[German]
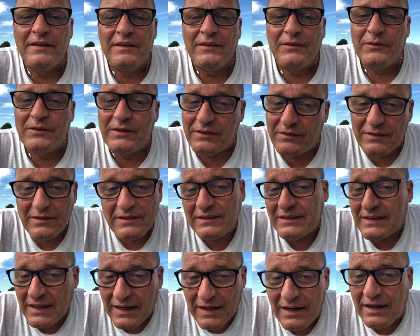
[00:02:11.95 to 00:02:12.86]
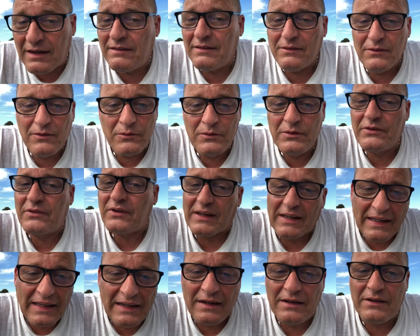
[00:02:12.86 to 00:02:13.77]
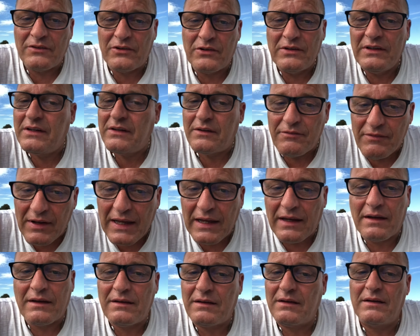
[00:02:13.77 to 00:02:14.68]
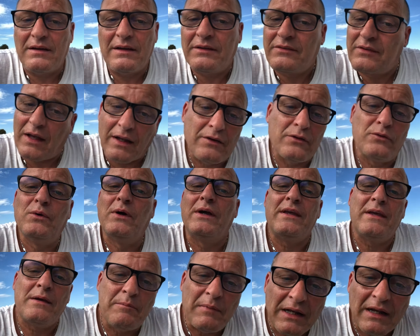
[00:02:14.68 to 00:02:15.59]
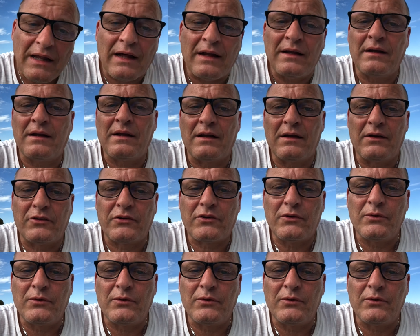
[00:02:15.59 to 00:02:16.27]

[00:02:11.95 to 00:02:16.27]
Und ja, unser Geld ist nicht weg, es hat nur jemand anders.